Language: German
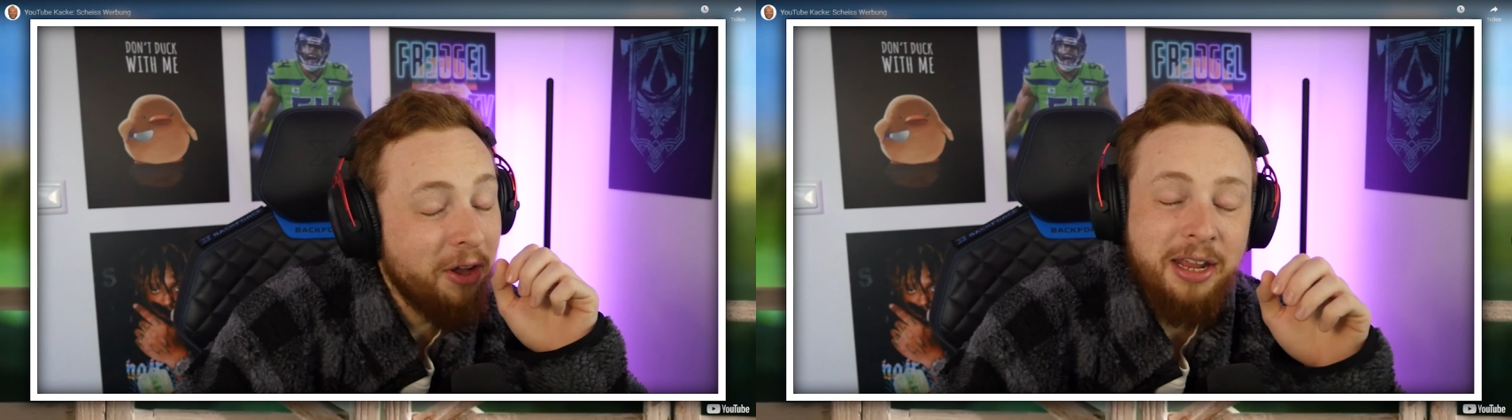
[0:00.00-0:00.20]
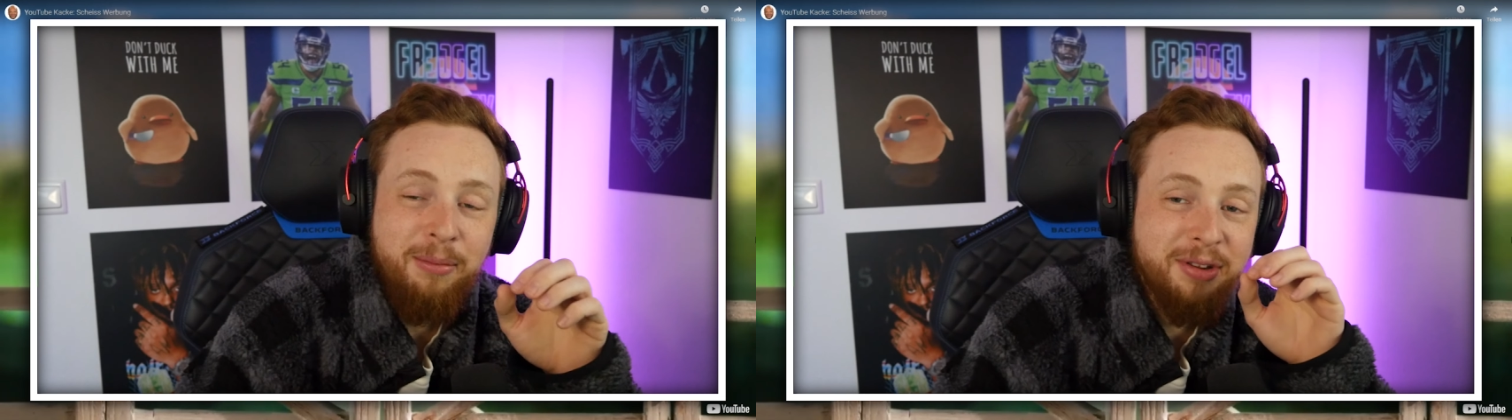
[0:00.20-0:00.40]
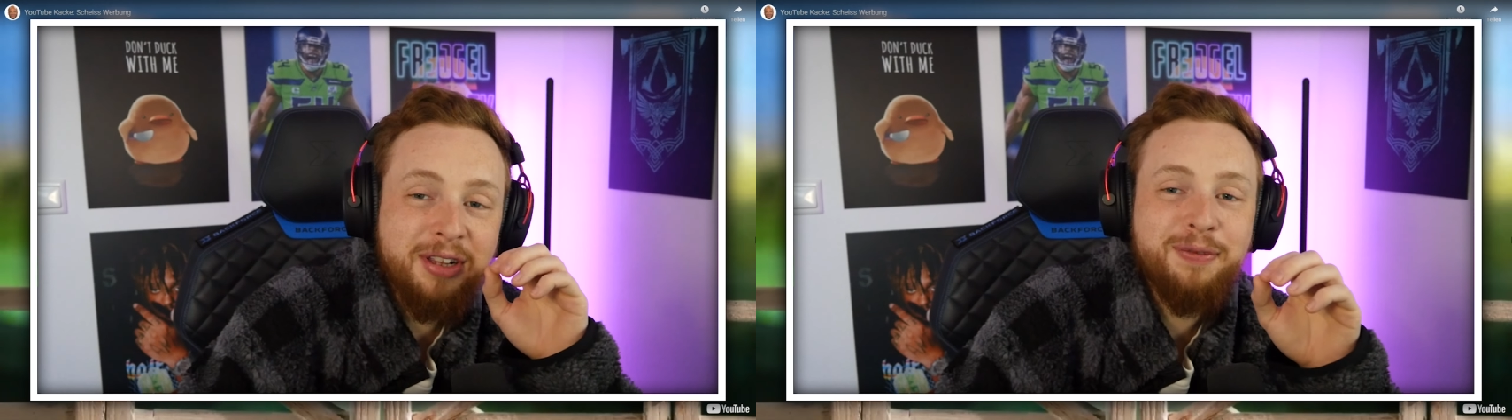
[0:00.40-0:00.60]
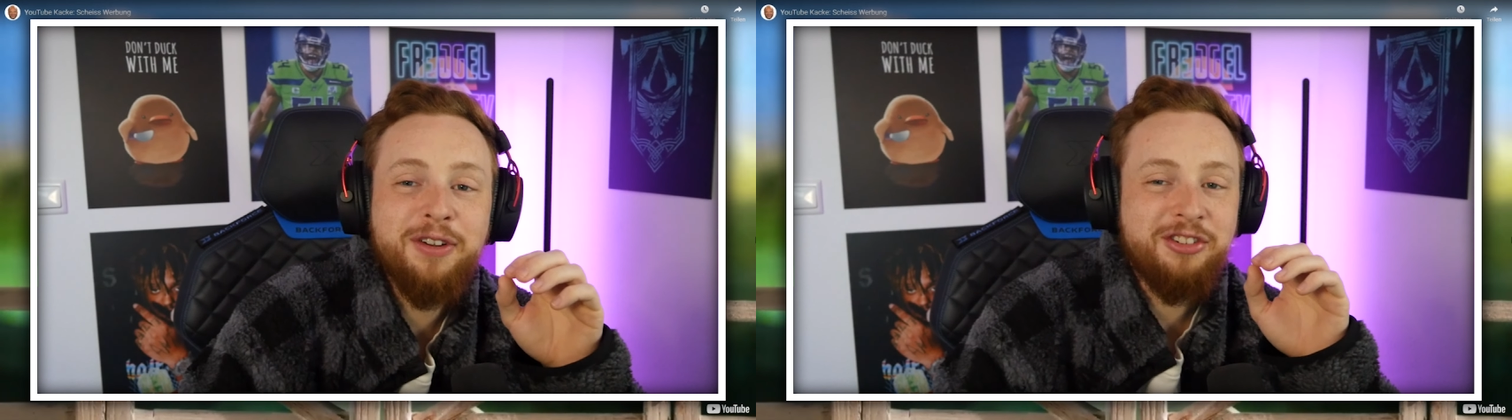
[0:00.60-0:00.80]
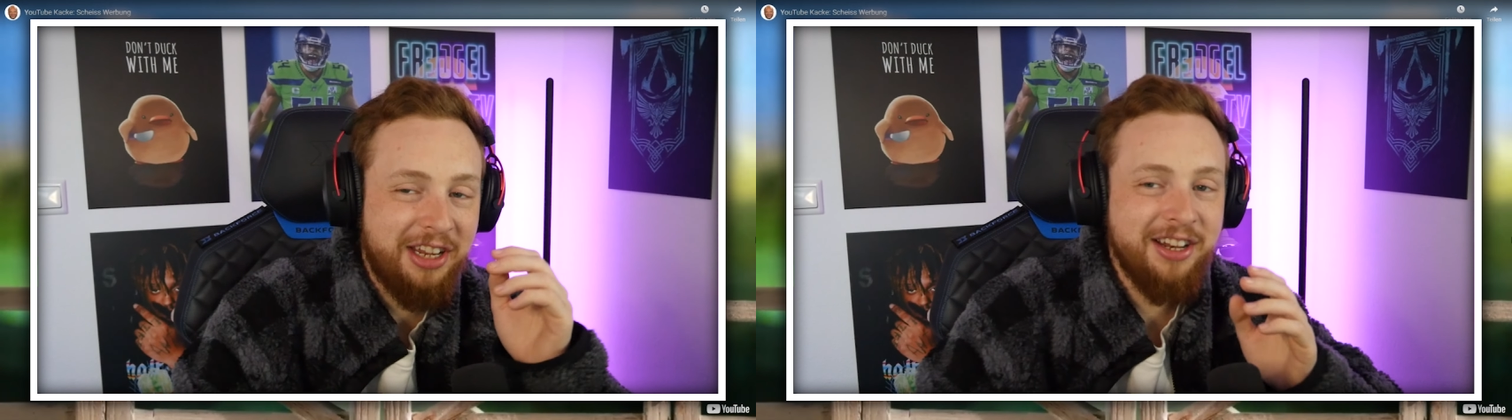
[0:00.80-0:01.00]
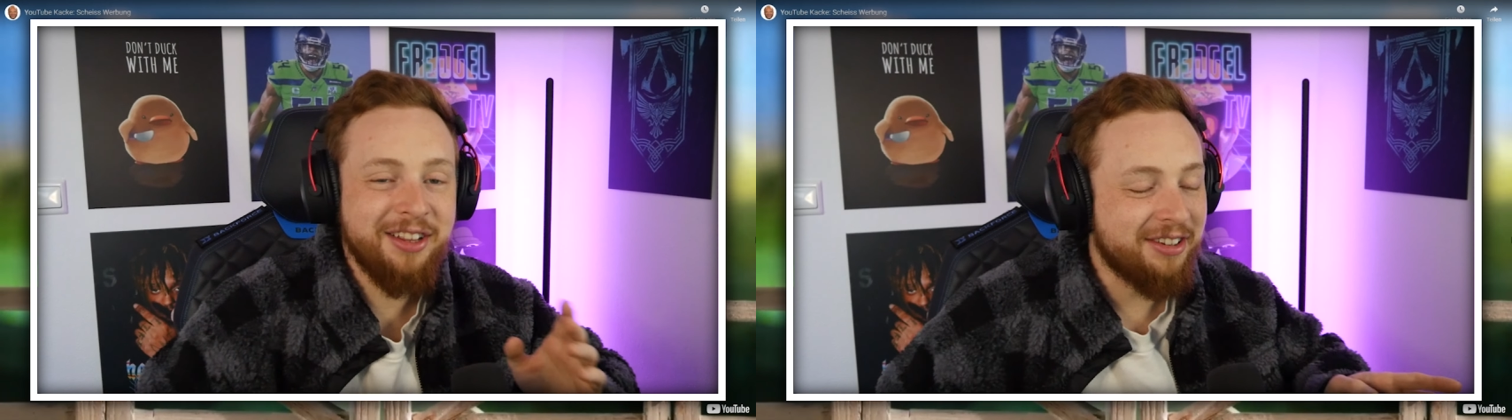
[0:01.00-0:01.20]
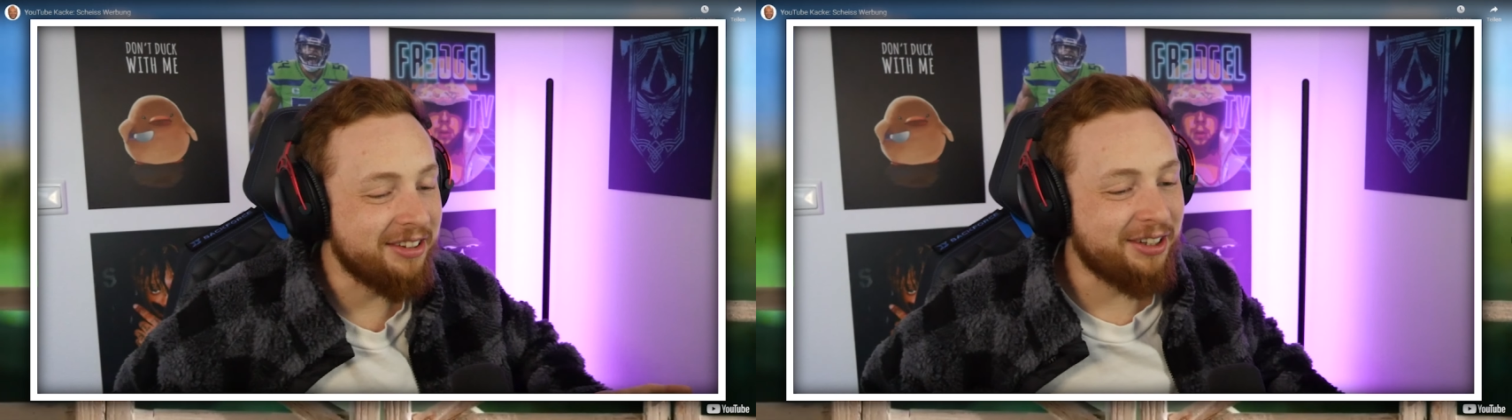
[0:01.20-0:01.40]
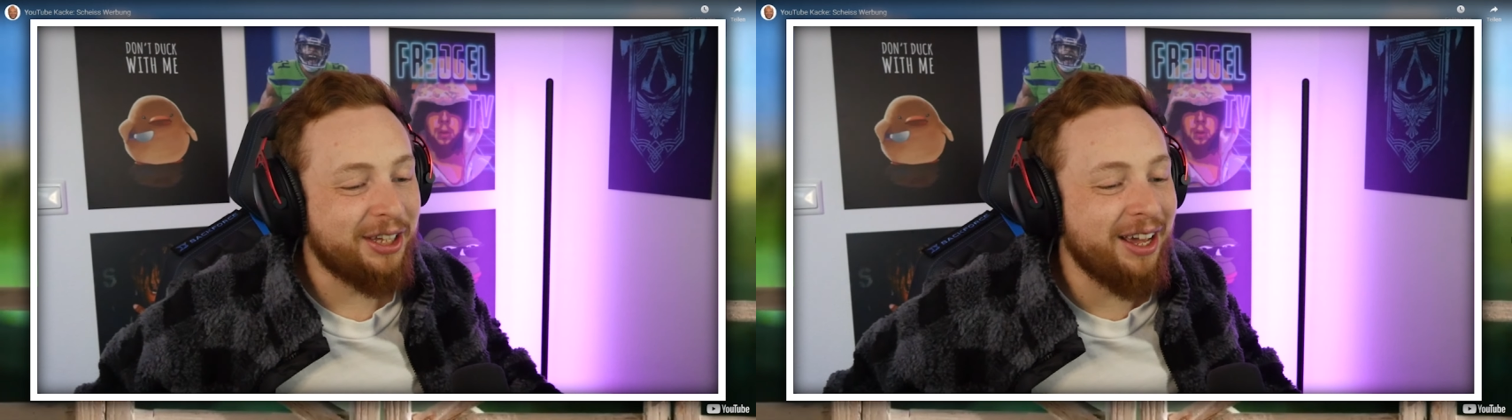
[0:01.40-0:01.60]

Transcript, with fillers: Leute, ihr müsst es verstehen. Es ist nicht,